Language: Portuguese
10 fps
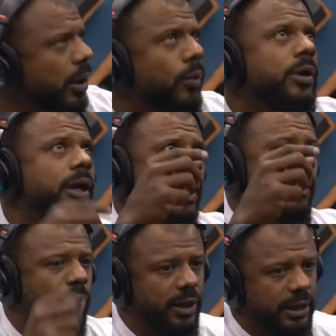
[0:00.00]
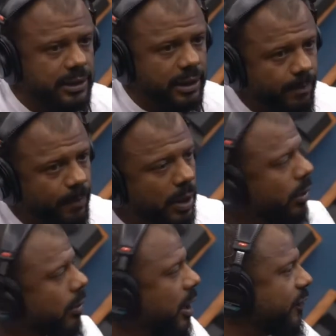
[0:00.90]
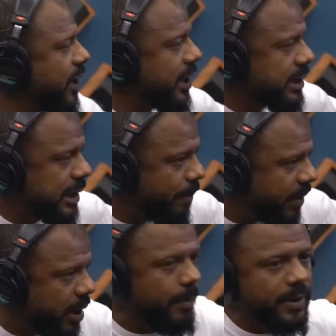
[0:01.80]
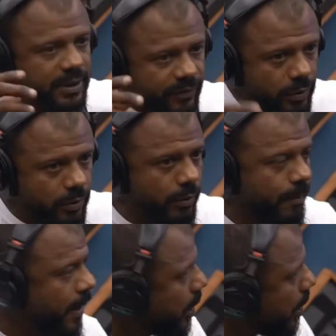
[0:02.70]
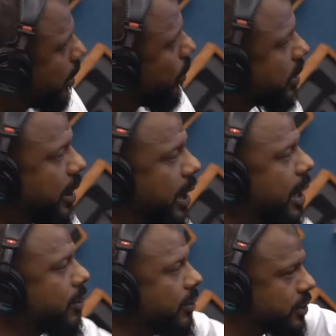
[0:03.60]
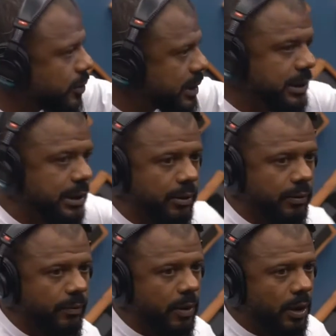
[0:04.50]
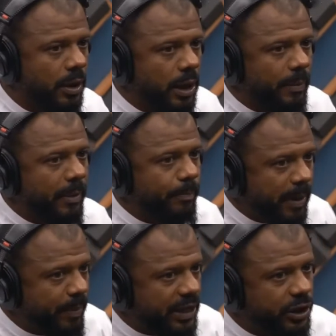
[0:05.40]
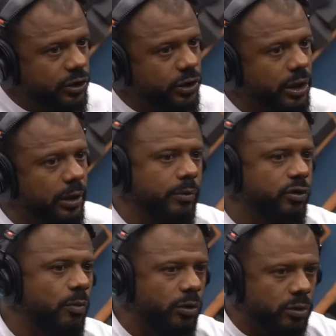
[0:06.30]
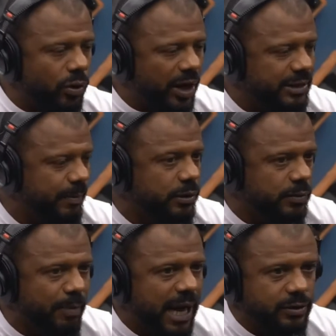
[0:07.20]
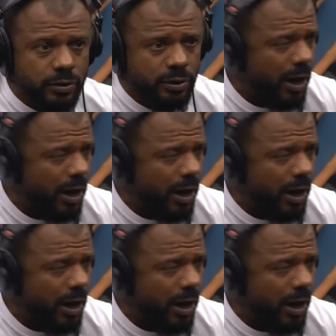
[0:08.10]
O que é a polícia? Qual a diferença da PM para civil? O que é a Constituição? para gente de conhecimentos básicos não é